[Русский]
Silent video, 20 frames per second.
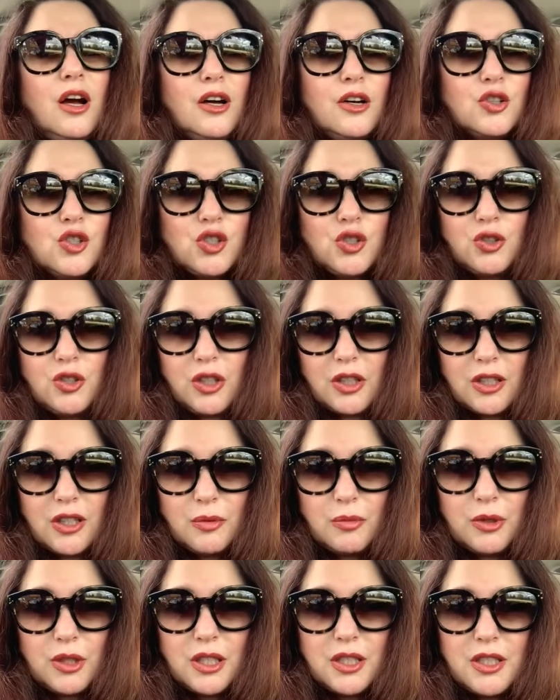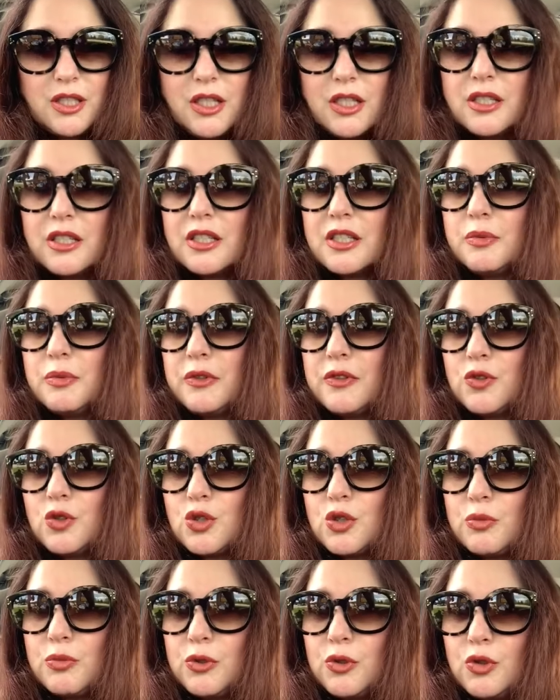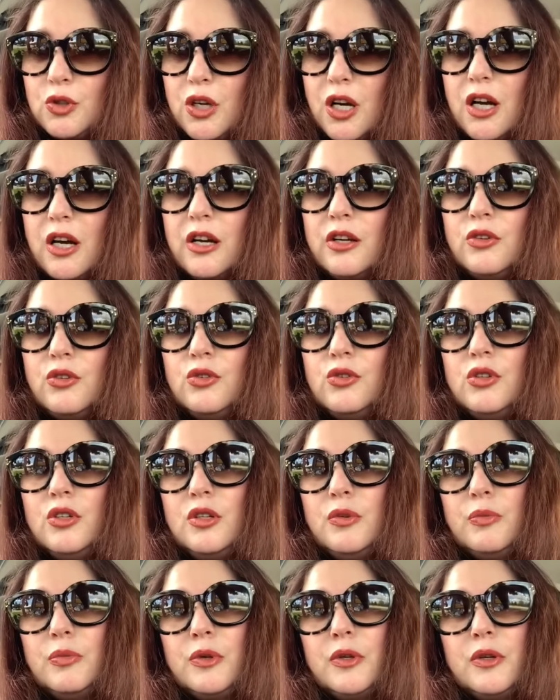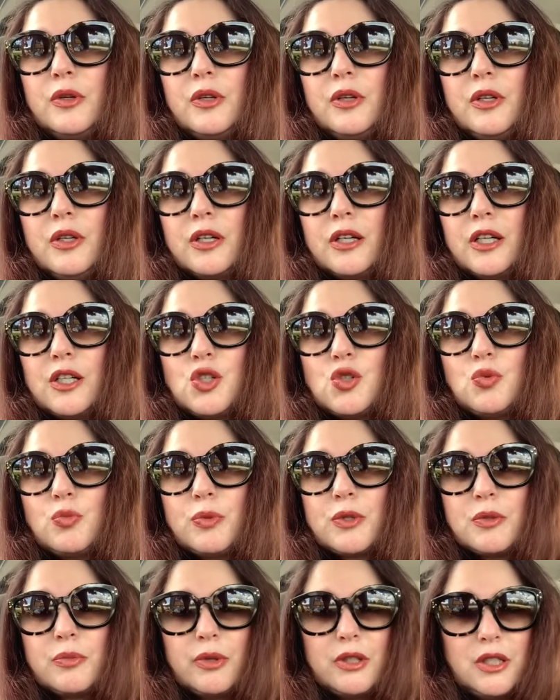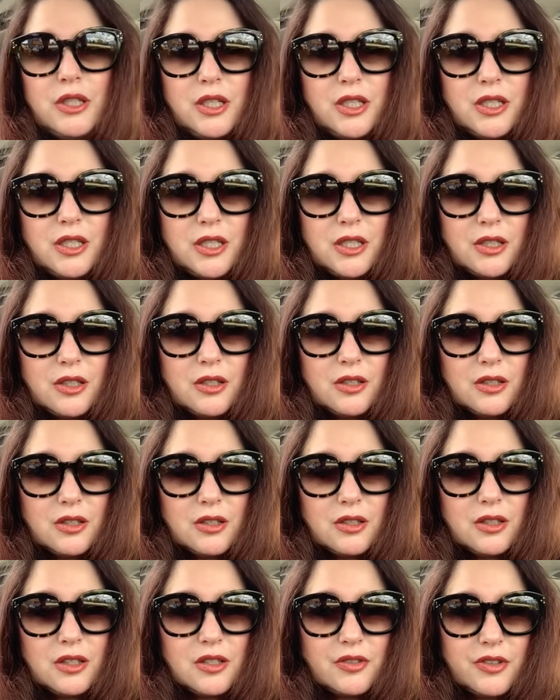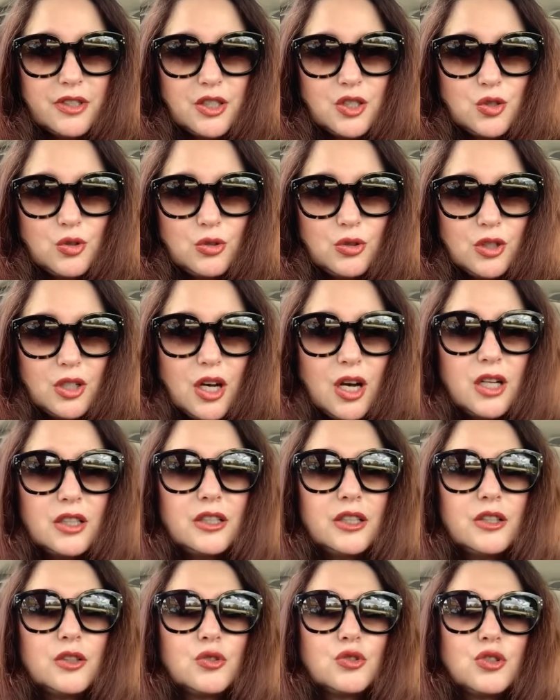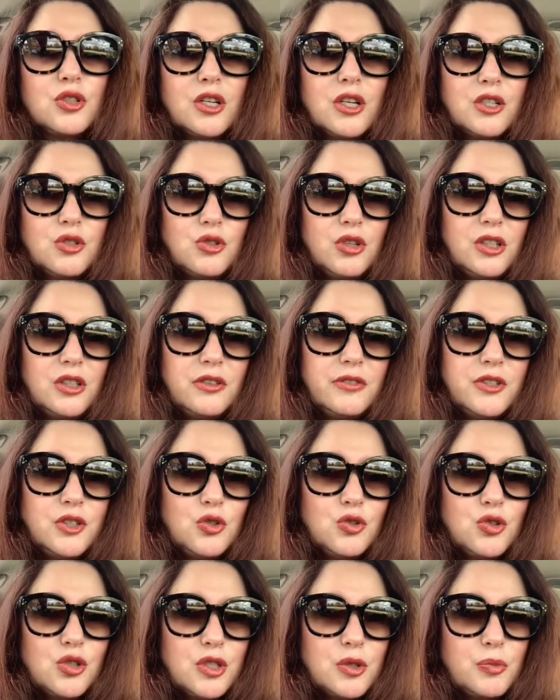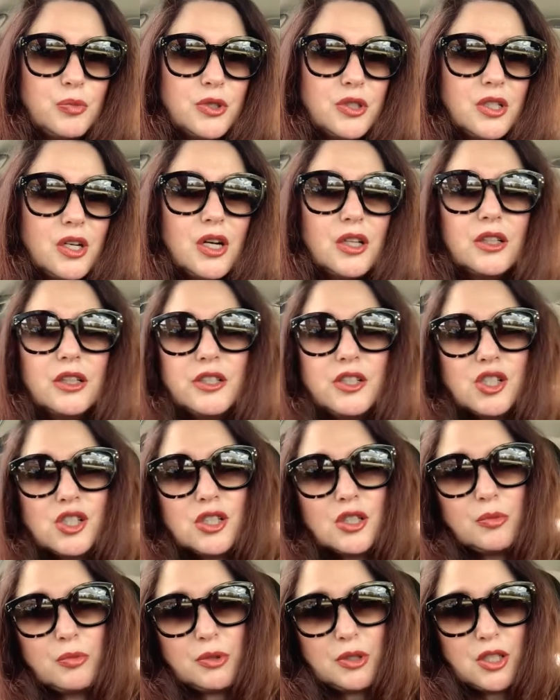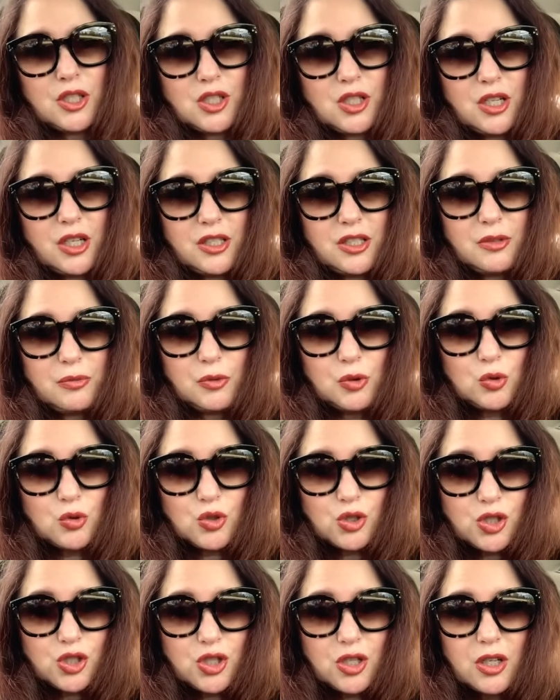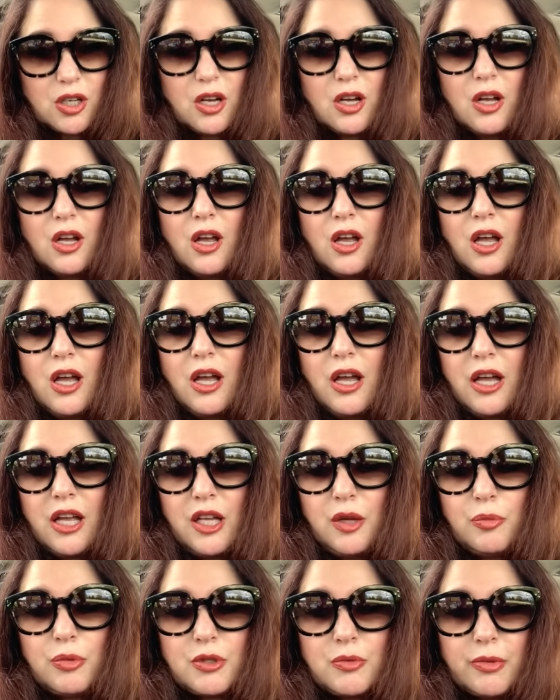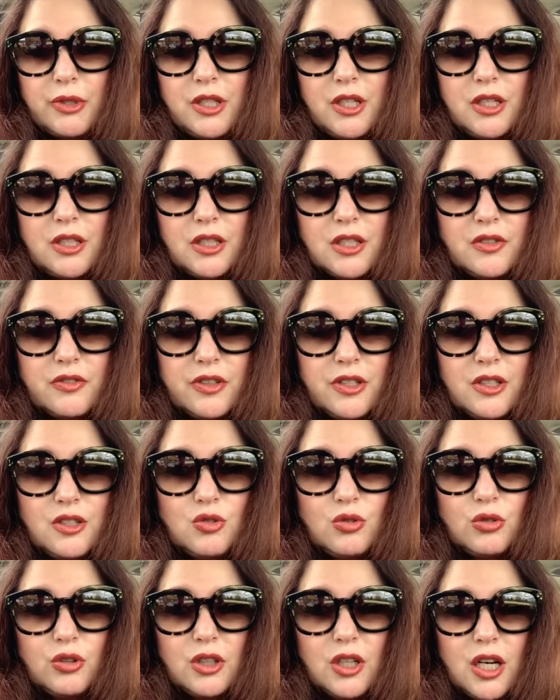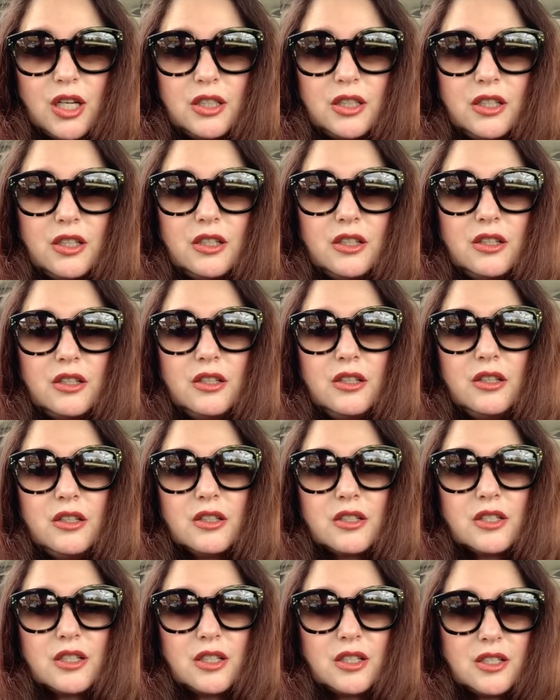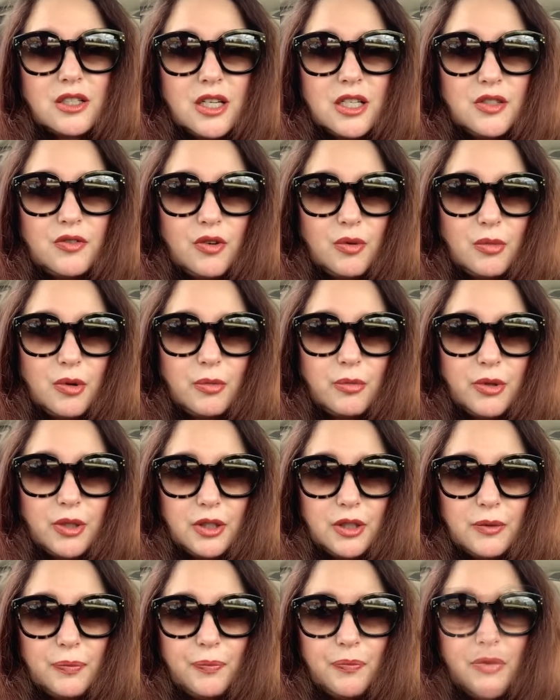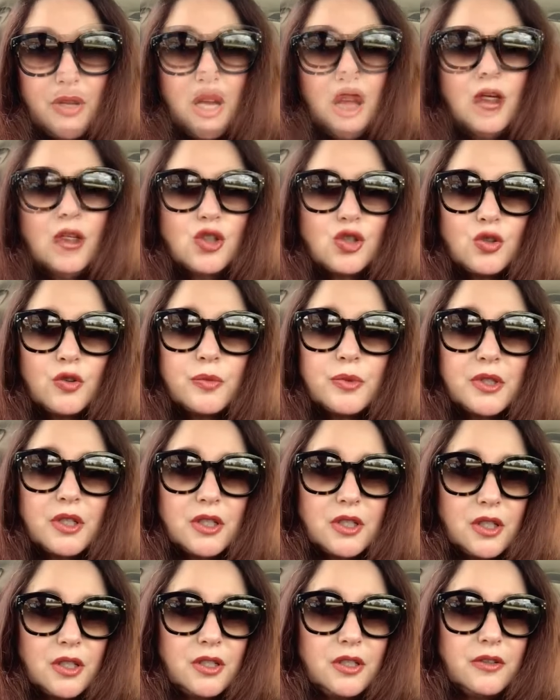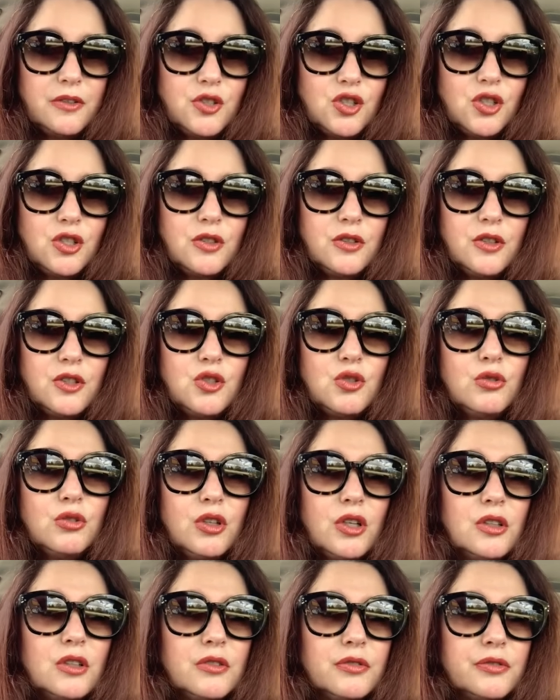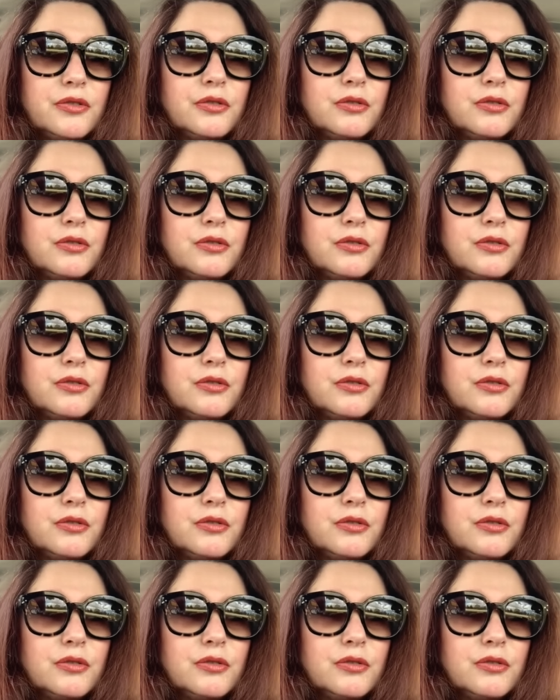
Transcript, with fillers: что я такая молодец, я теперь все соблюдаю и, и хочу посмотреть э, на свои результаты, но сразу я это видео не записала, а решила подождать немножечко и посмотреть на свои результаты и рассказать вам об этом. Что вам сказать, девочки? Результатов